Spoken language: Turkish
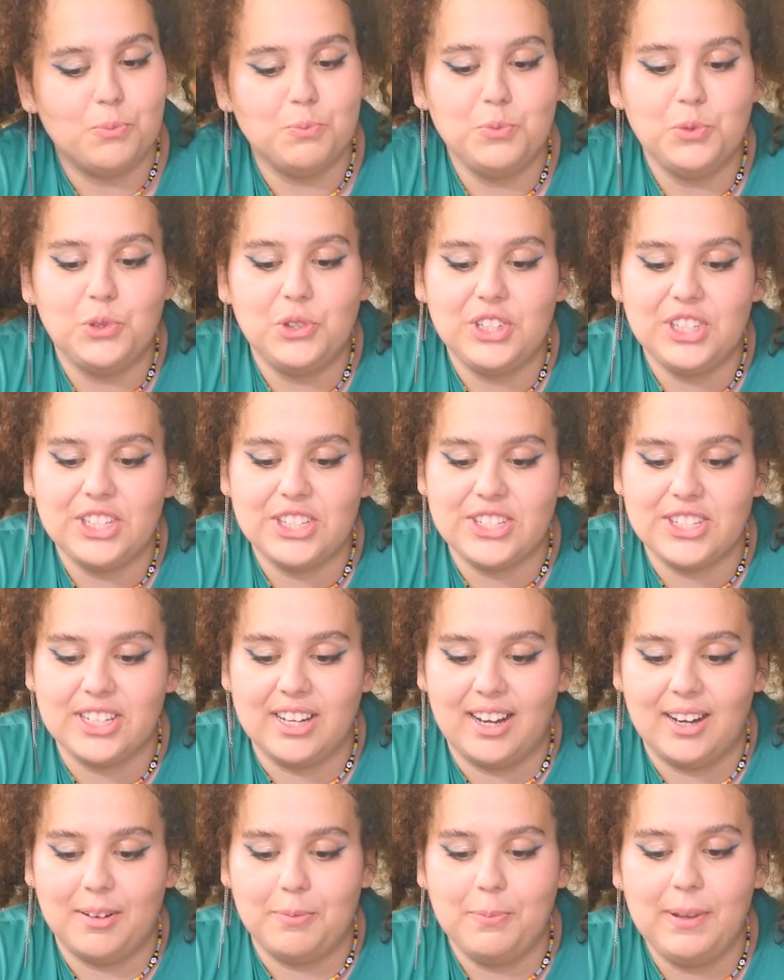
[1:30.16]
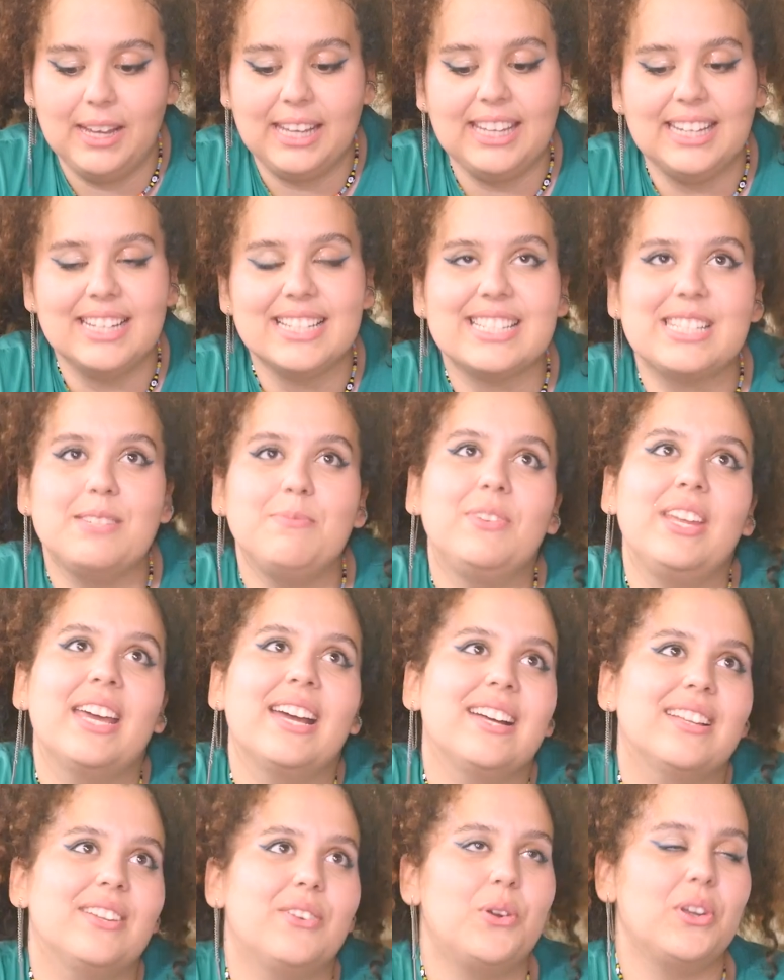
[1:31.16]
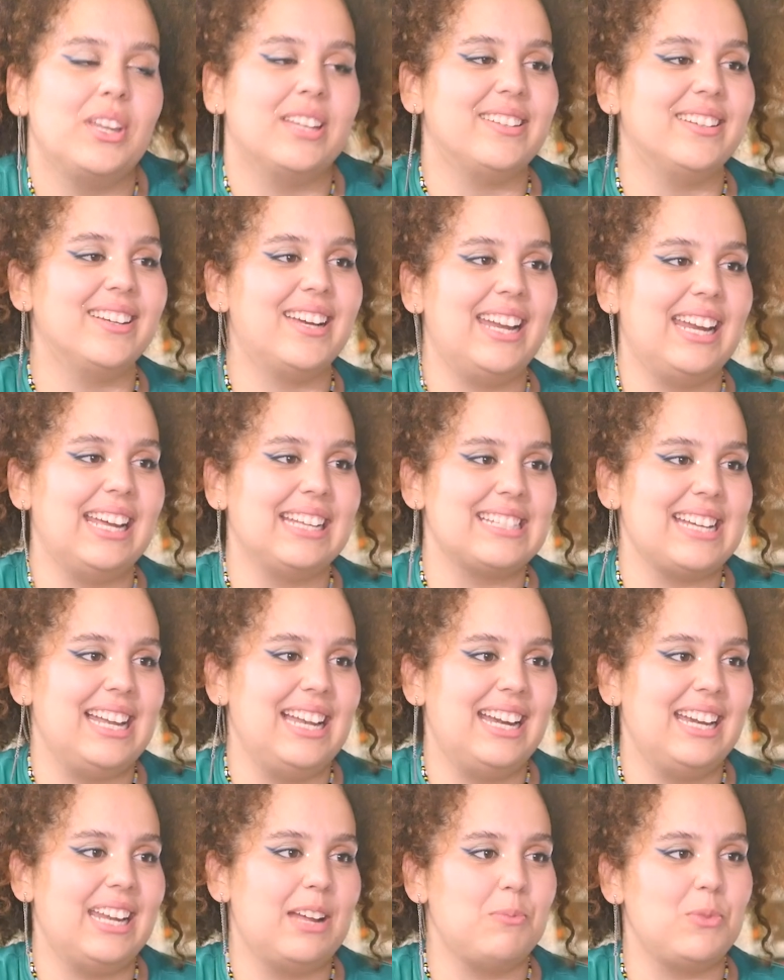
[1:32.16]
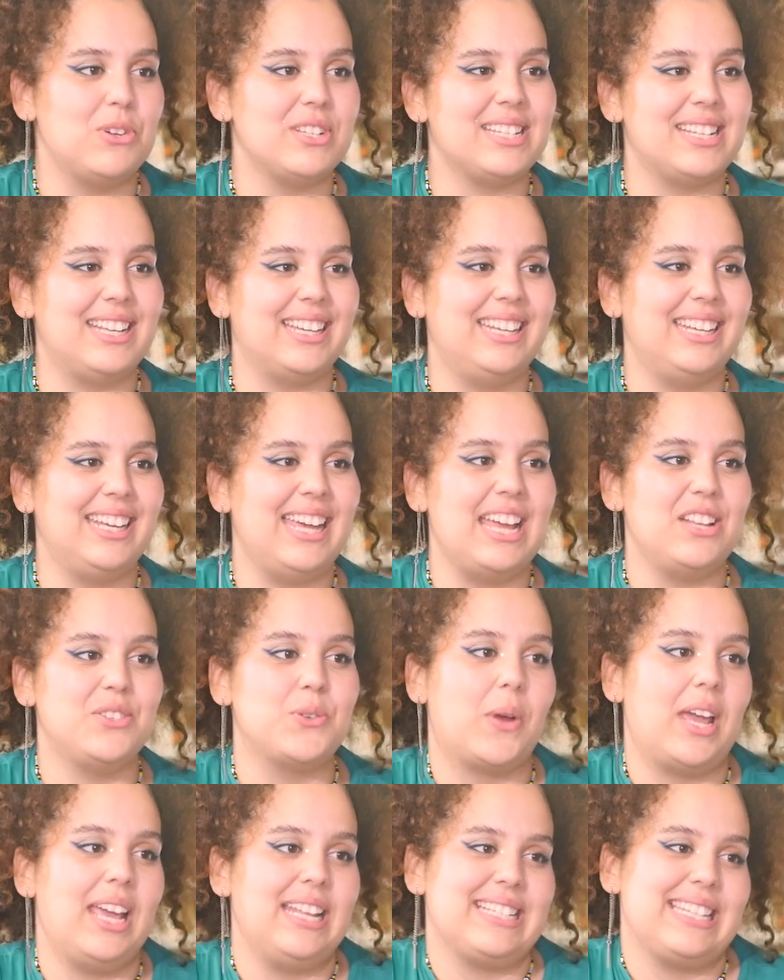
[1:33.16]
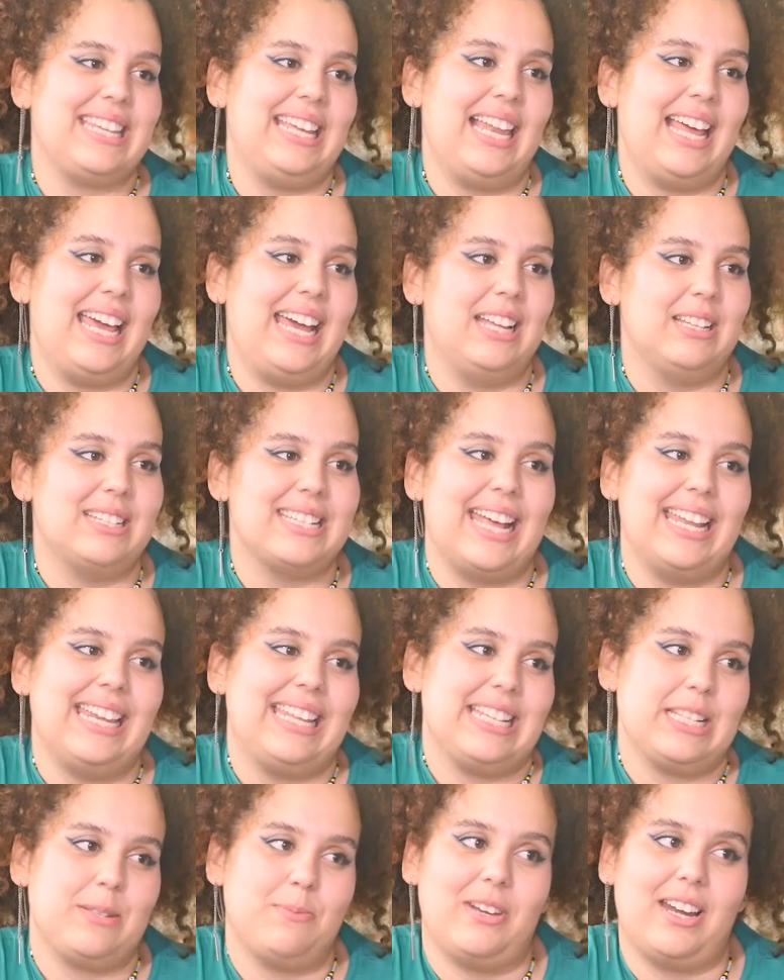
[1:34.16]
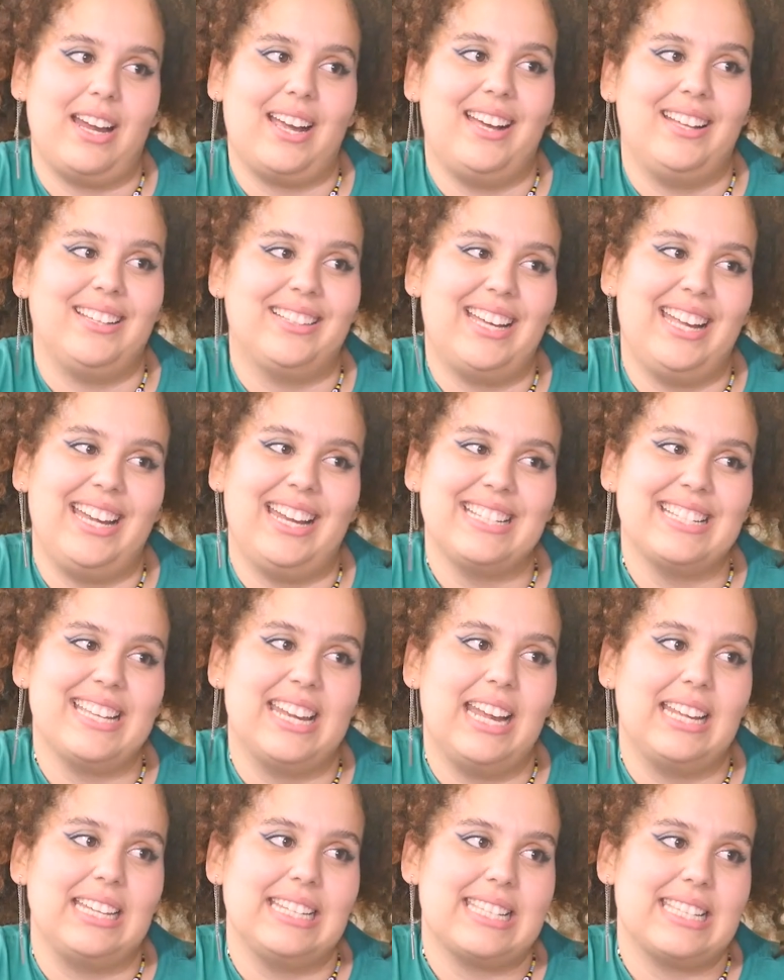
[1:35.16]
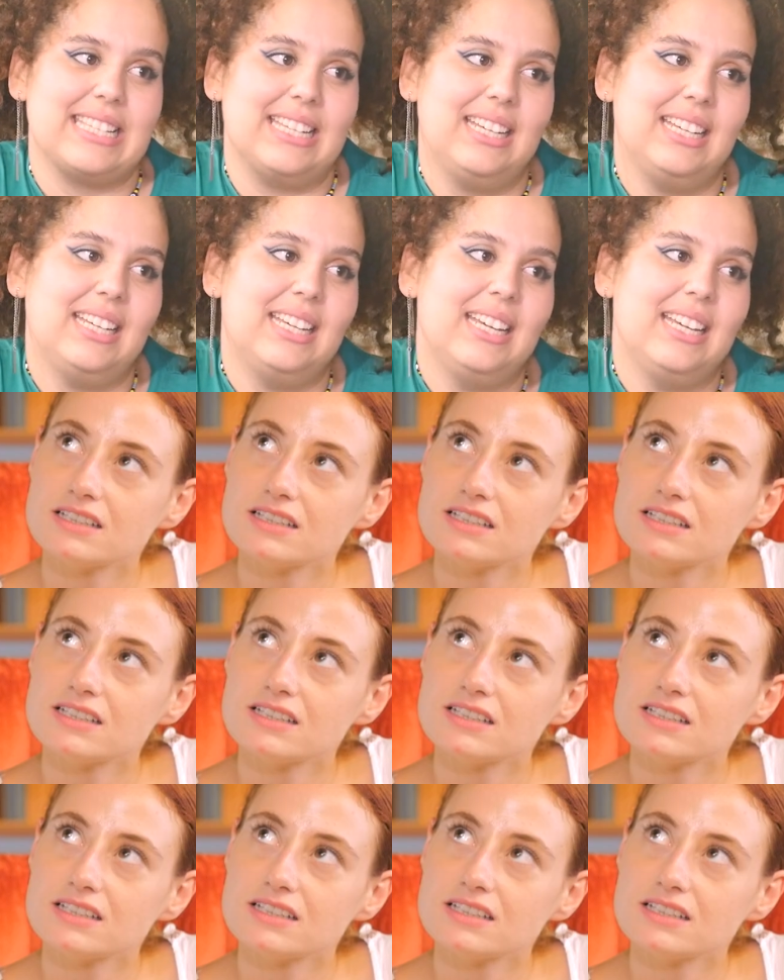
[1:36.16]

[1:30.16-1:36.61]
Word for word: Müthiş ya. Peki şimdiye kadar oynadığın karakterlerden böyle seni en çok etkileyen, seni iz bırakan karakter hangisi?